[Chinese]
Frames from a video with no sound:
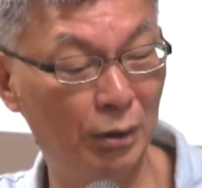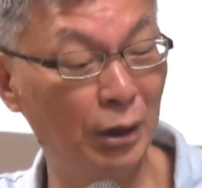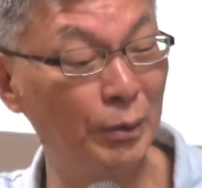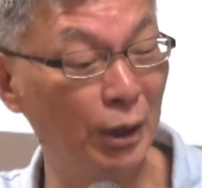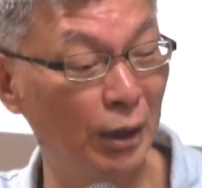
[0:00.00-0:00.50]

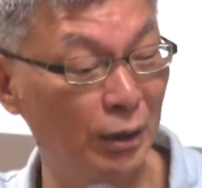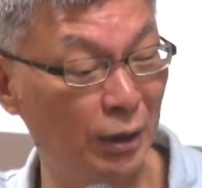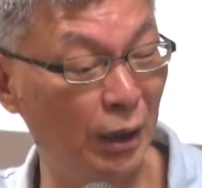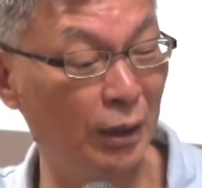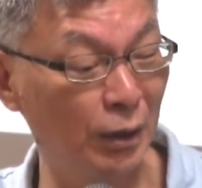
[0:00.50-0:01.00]
对不对？
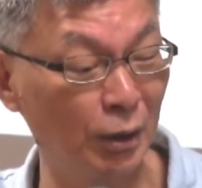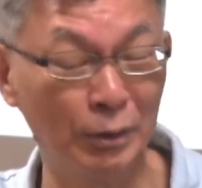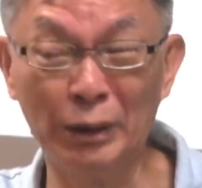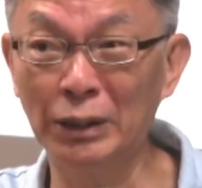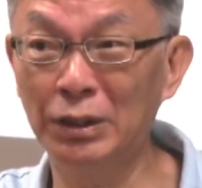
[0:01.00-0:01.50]
现在听懂
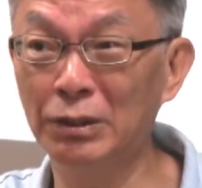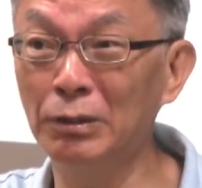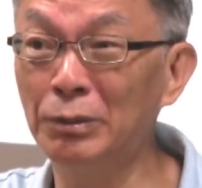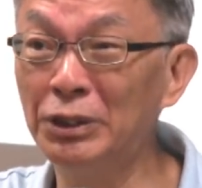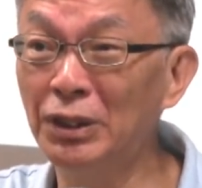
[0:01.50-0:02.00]
了吧？其实
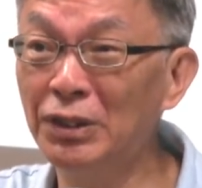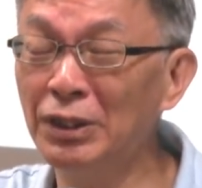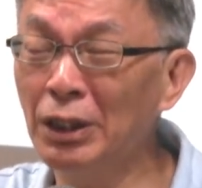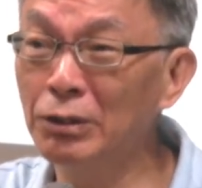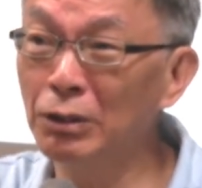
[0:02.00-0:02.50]
我们人
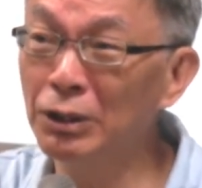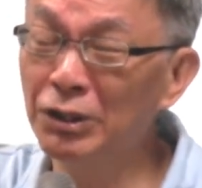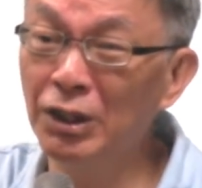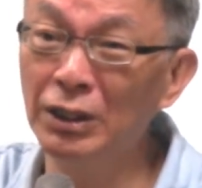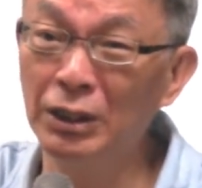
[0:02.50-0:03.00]
生当中的
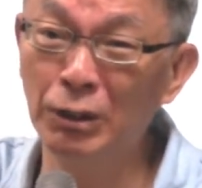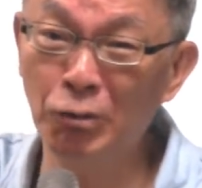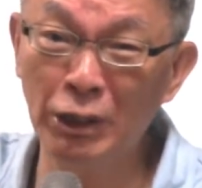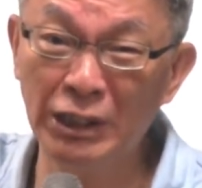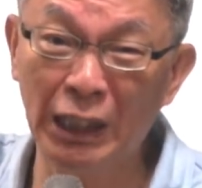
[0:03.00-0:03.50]
真理的
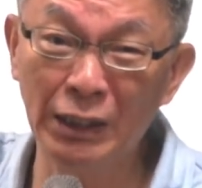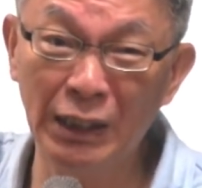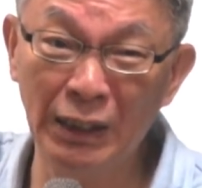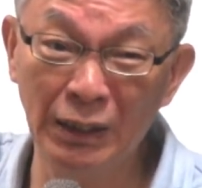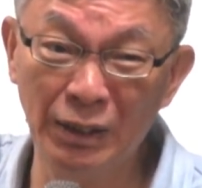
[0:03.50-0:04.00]
最佳
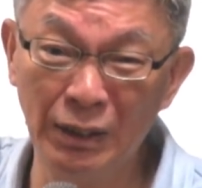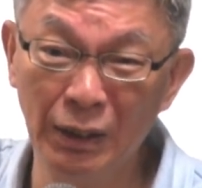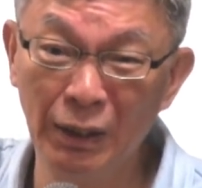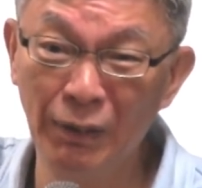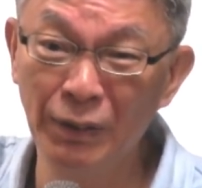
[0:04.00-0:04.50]
的
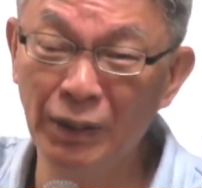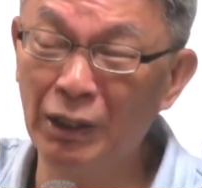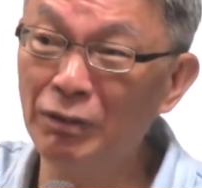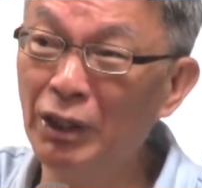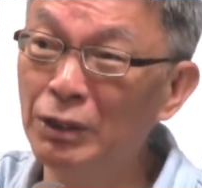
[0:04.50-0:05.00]

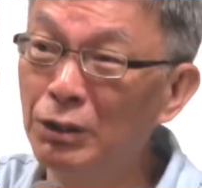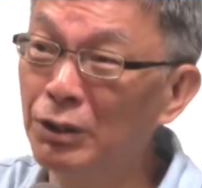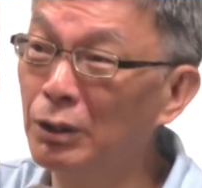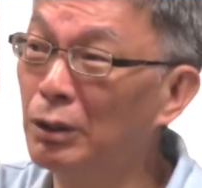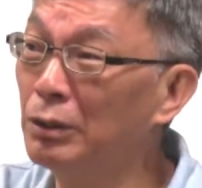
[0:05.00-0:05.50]
典范就
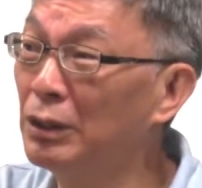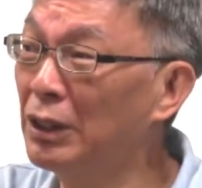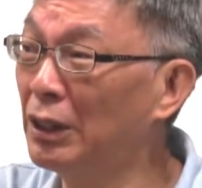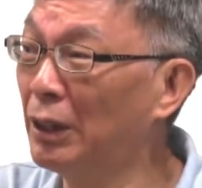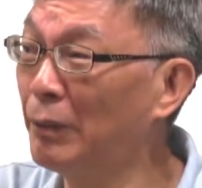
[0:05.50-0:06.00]
是公
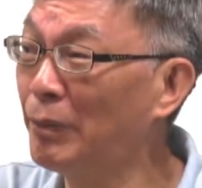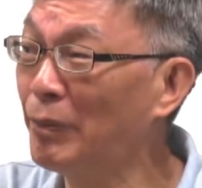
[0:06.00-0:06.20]
理啊。